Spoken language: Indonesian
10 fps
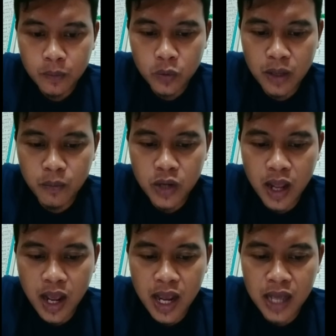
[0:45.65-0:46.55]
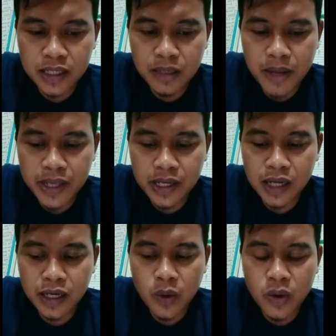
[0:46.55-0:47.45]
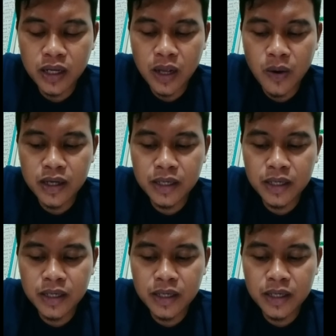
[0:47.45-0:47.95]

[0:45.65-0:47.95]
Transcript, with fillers: Mudah-mudahan kebaikan kawan-kawan